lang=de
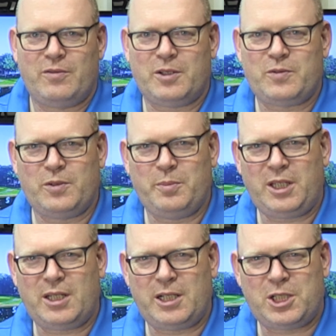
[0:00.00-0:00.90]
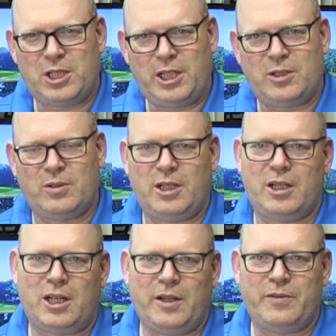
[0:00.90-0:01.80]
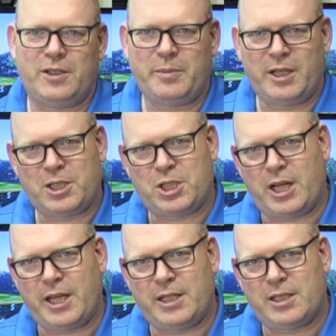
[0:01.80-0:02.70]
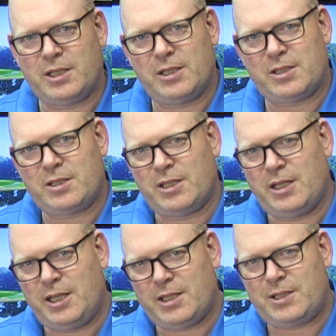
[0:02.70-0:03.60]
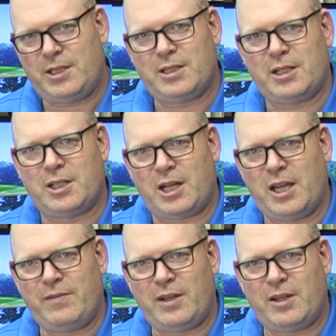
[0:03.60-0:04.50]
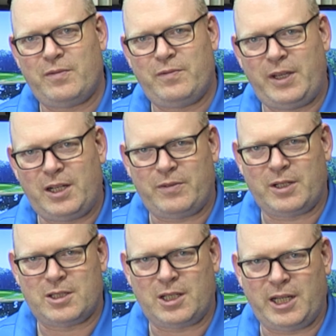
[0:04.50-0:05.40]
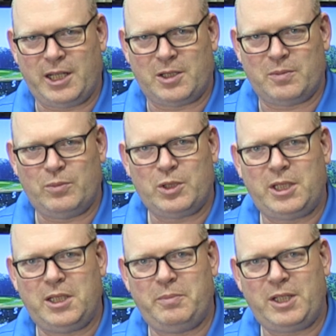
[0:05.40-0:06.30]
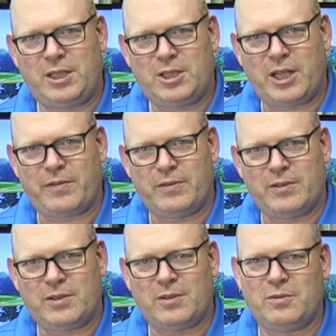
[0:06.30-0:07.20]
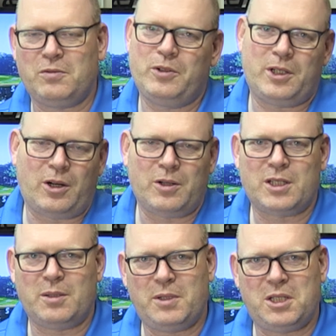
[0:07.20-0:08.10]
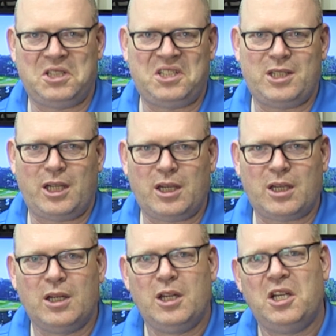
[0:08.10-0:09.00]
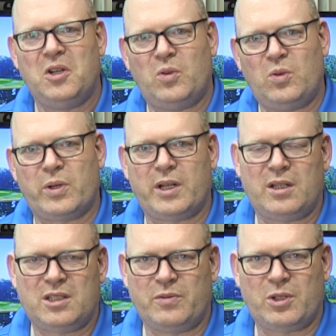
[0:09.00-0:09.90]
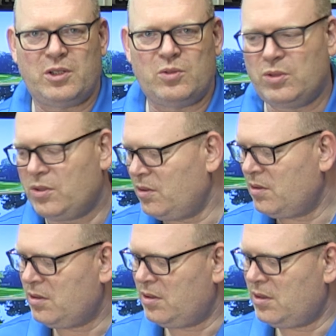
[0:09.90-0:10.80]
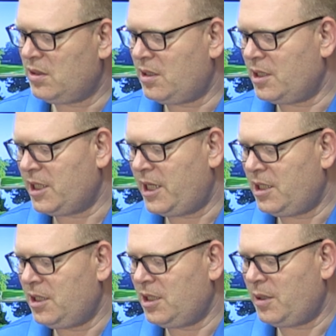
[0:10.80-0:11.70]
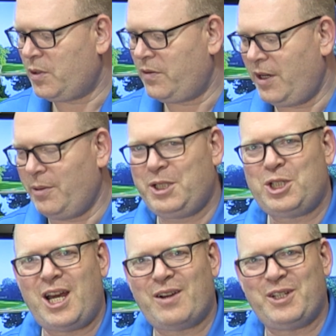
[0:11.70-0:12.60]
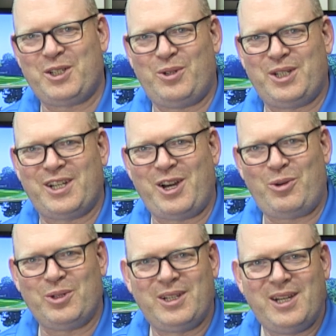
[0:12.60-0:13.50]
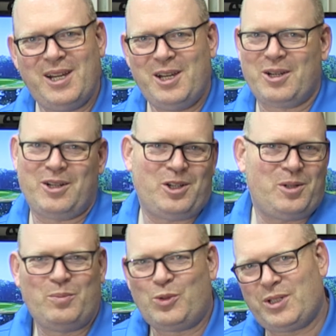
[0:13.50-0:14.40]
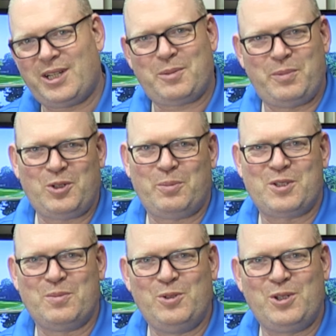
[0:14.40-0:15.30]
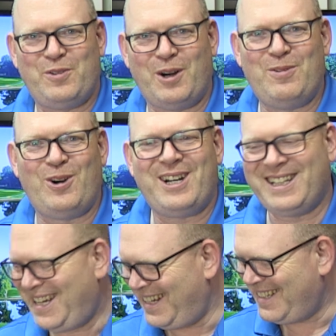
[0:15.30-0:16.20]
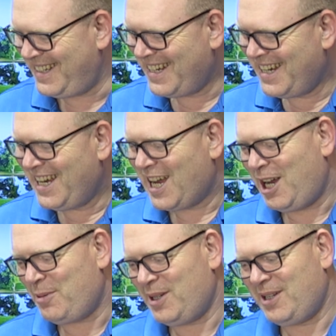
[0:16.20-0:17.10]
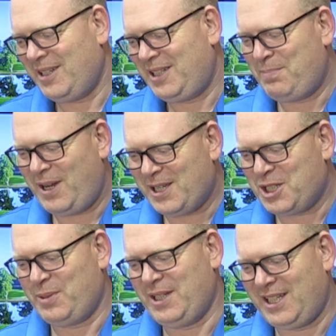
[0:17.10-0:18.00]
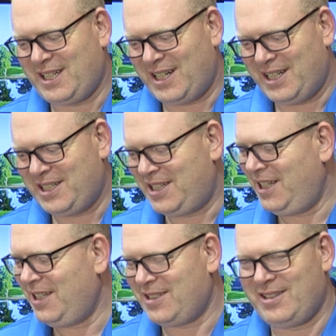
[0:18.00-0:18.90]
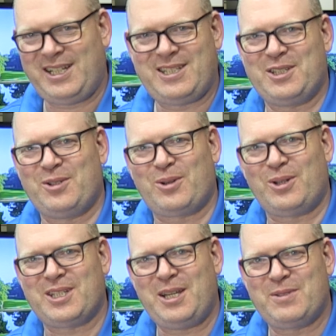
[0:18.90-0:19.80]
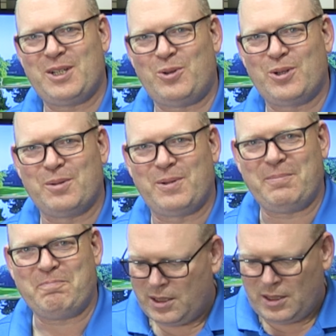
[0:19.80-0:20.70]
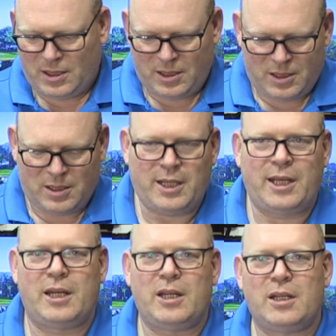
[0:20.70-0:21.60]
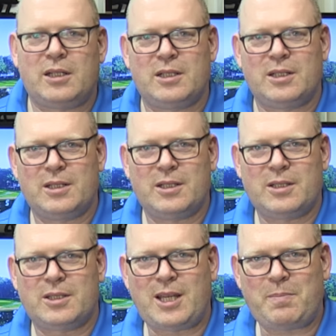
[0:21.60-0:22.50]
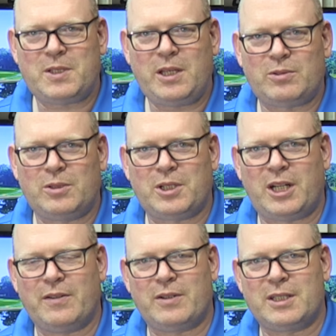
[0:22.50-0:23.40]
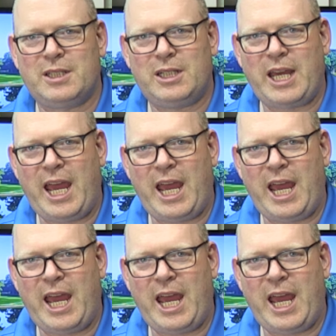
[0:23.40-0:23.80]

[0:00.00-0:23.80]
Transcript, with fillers: Was für mich halt schlicht und ergreifend immer entscheidend ist, ist dieser Driver fehlerverzeihend? Muss ich ihn mittig treffen und wird er außer mittig zickig? Oder ist er wirklich gut? Und äh, ganz ehrlich, ich habe quer über die Schlagfläche heute gehauen. Äh, Montag bin noch ein bisschen müde vom Wochenende. Aber die Ballgeschwindigkeit, die ist nichtsdestotrotz eben sehr hoch geblieben. Der Sub-Zero Driver sieht